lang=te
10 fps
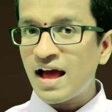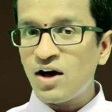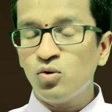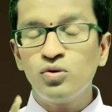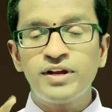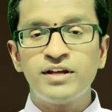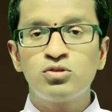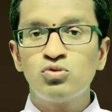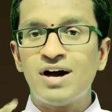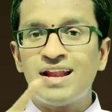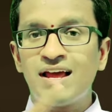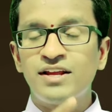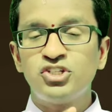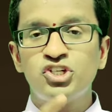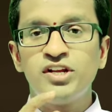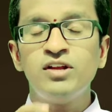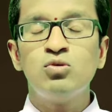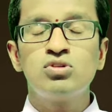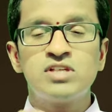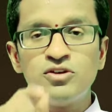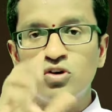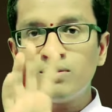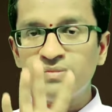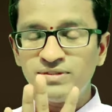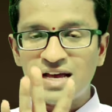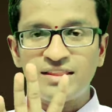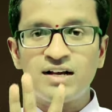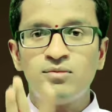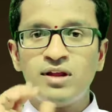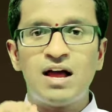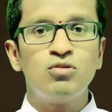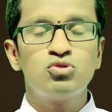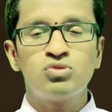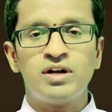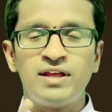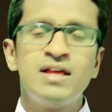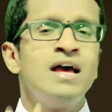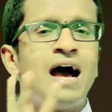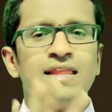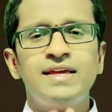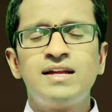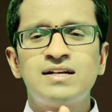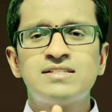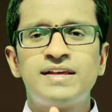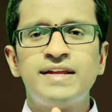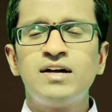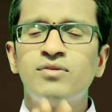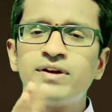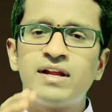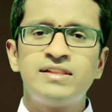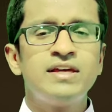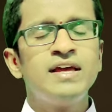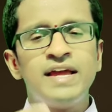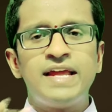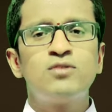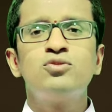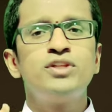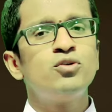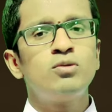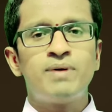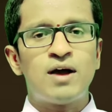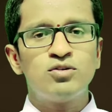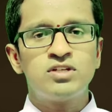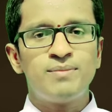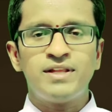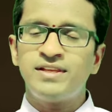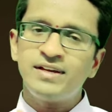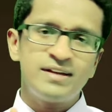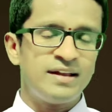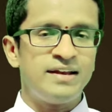రాహు కేతు అలాగే శని గురు సంయోగం జాతకంలో ఎలా ఉంది చూడండి అది కనుక సరిగ్గా ఉన్నట్లయితే ఎక్కువ దిగులు పడే అవసరం అయితే